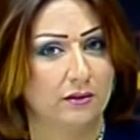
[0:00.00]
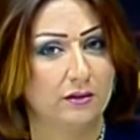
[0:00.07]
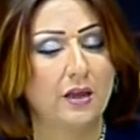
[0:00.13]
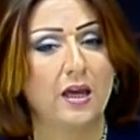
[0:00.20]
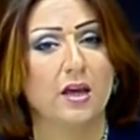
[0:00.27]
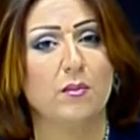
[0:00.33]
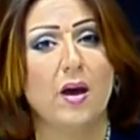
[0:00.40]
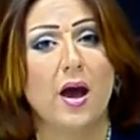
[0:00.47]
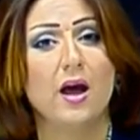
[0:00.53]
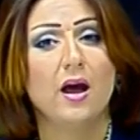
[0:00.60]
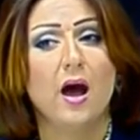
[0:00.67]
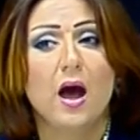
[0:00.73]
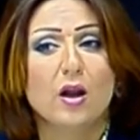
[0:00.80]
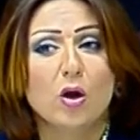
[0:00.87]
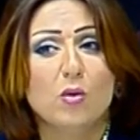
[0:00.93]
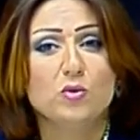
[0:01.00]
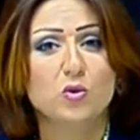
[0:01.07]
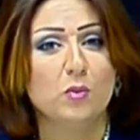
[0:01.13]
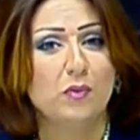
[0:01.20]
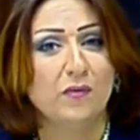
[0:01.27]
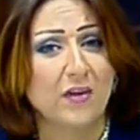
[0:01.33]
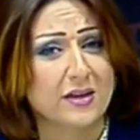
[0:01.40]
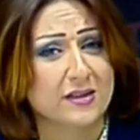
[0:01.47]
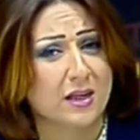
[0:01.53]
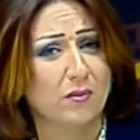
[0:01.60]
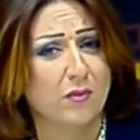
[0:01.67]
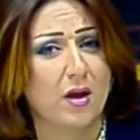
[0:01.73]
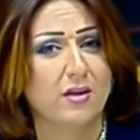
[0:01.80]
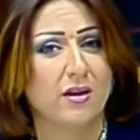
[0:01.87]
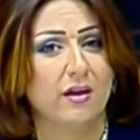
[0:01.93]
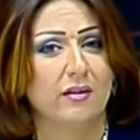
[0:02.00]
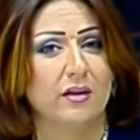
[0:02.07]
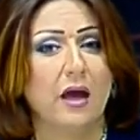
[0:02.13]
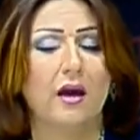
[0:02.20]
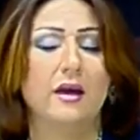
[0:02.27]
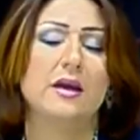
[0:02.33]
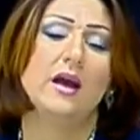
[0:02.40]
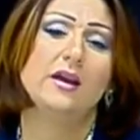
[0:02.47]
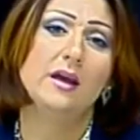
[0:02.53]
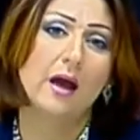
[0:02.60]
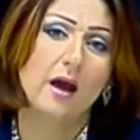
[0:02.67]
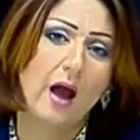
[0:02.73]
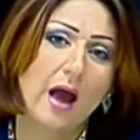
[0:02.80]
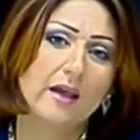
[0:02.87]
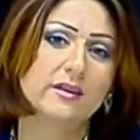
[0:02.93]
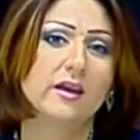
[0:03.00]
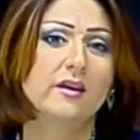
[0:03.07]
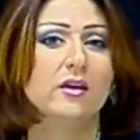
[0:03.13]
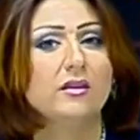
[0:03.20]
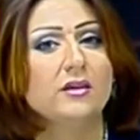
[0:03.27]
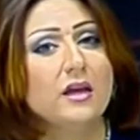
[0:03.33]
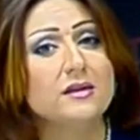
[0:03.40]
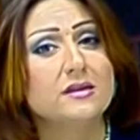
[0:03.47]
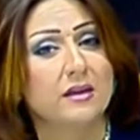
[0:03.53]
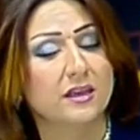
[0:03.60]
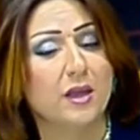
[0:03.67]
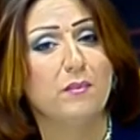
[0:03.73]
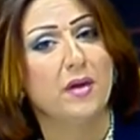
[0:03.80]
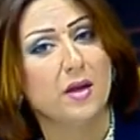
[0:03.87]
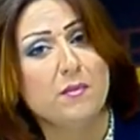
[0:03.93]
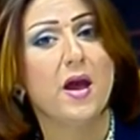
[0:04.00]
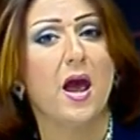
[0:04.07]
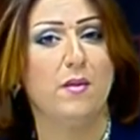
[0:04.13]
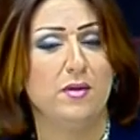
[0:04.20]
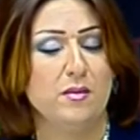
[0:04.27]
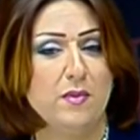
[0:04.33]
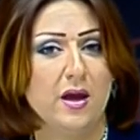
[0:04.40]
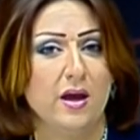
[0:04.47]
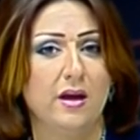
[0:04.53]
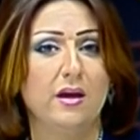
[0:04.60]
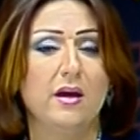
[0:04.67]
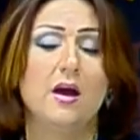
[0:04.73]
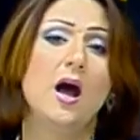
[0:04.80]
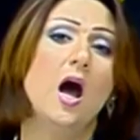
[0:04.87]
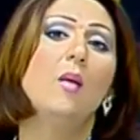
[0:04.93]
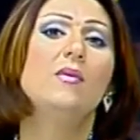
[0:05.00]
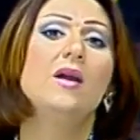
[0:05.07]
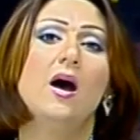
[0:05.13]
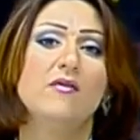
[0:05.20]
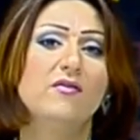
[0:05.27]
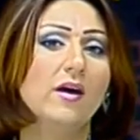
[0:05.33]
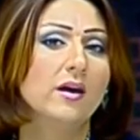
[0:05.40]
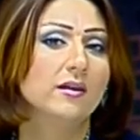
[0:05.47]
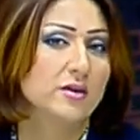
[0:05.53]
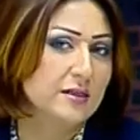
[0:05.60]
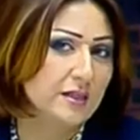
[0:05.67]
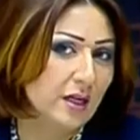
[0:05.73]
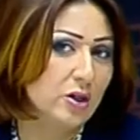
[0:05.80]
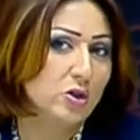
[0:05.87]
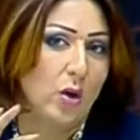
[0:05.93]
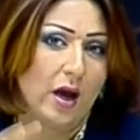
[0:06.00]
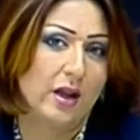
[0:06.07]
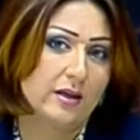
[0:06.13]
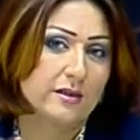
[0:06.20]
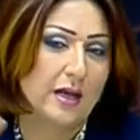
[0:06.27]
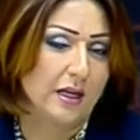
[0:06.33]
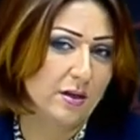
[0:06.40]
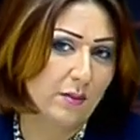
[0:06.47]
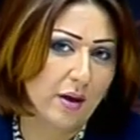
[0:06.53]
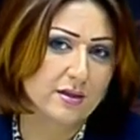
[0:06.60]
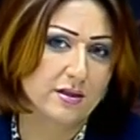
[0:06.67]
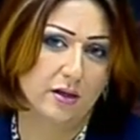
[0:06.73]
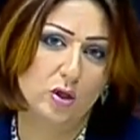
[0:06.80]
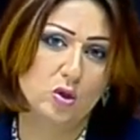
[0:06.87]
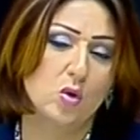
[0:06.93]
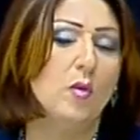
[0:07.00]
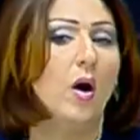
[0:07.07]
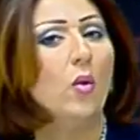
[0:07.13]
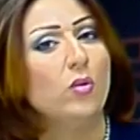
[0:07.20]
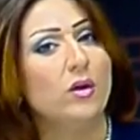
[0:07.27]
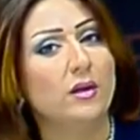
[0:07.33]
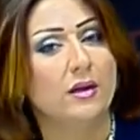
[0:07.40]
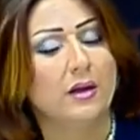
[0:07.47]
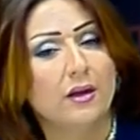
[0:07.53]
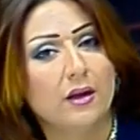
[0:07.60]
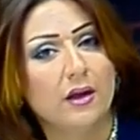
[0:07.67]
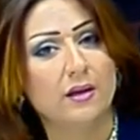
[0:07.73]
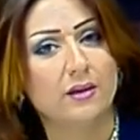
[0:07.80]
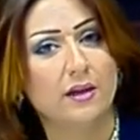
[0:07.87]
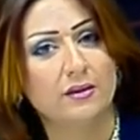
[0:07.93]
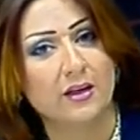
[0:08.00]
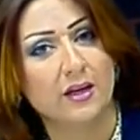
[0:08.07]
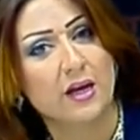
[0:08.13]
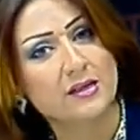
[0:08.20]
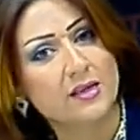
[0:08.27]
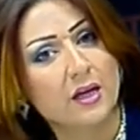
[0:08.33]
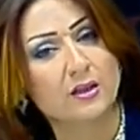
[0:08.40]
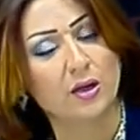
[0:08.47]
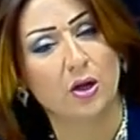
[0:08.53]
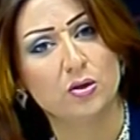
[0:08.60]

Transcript: طيب هل قمتم بفحص الرقي يعني حتى الناس تطمن 100% ام لا فقط استندتوا و... على التعليمات اللي عندكم او الدراسات نعم. اللي